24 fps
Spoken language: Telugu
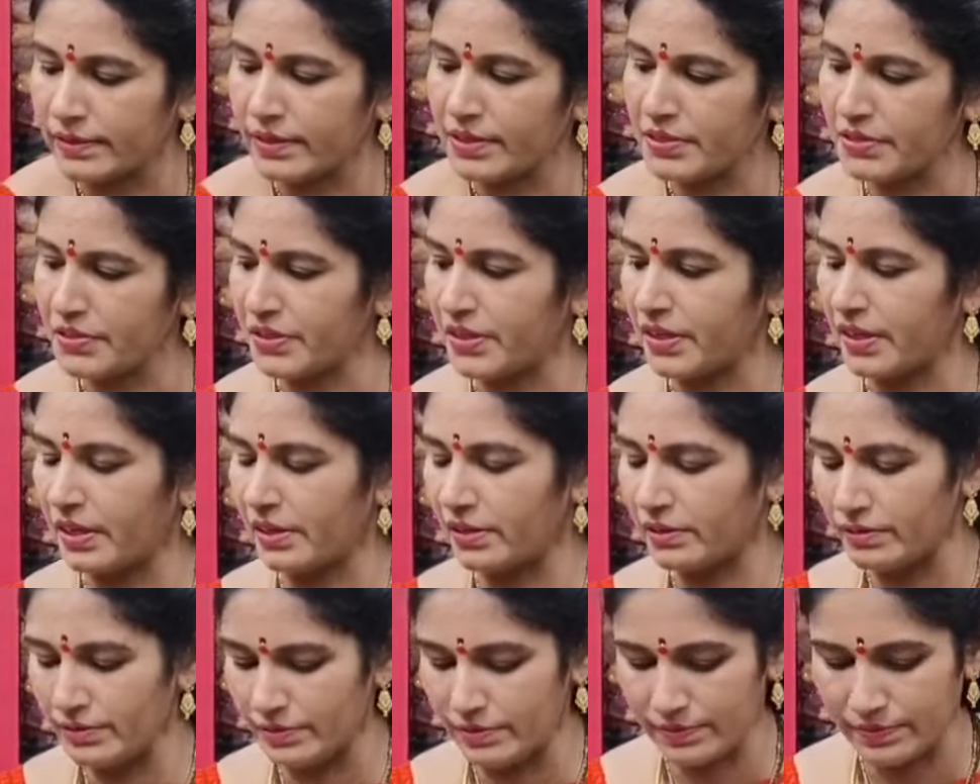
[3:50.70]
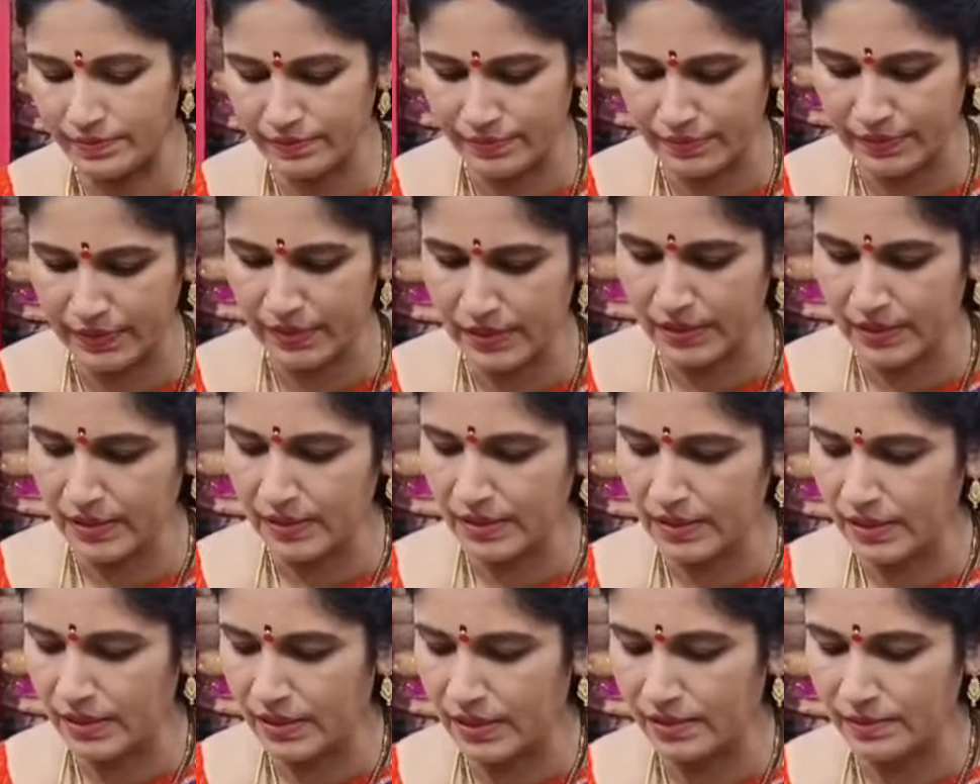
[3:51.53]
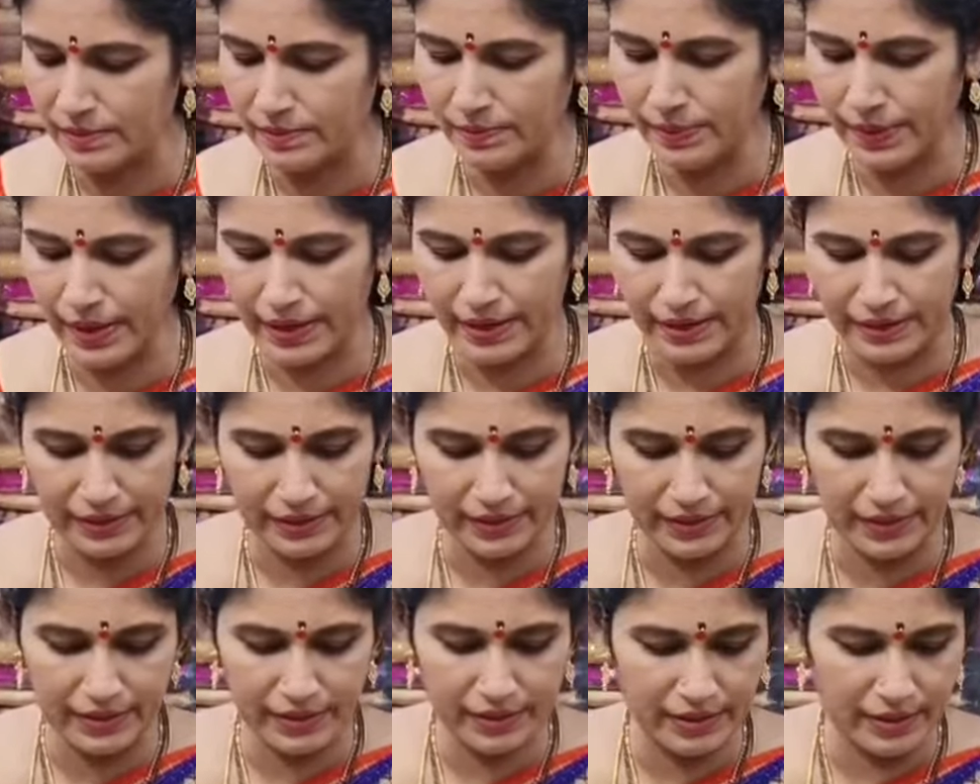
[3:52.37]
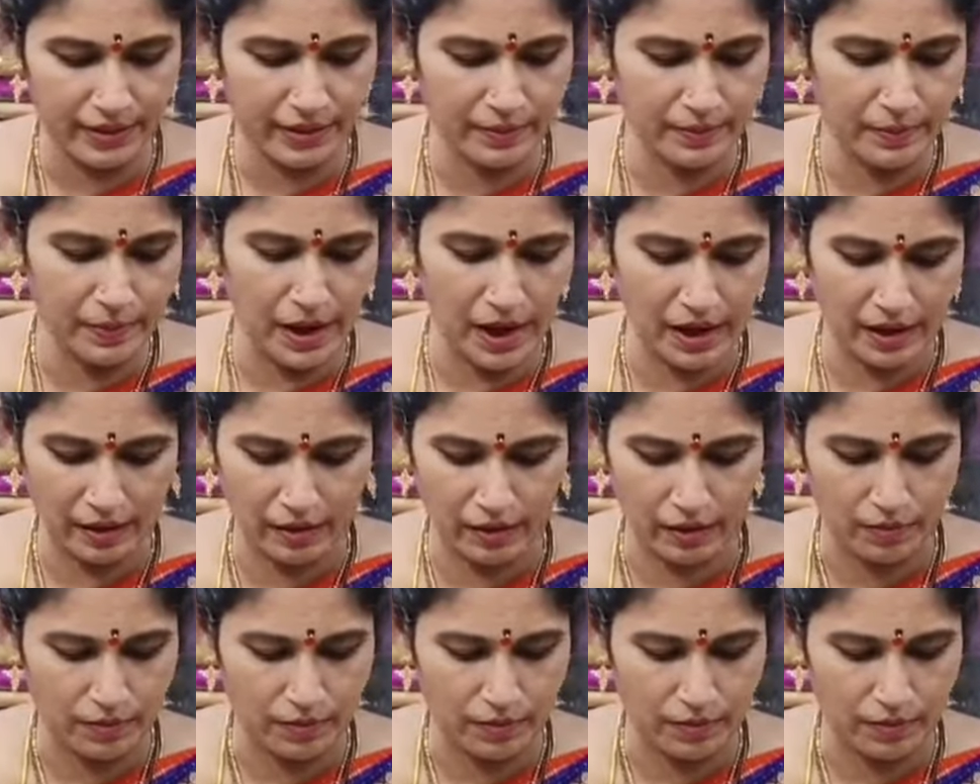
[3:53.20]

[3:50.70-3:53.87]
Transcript: నెక్స్ట్ కలరు ప్యారెట్ గ్రీన్ అండ్ బ్లాక్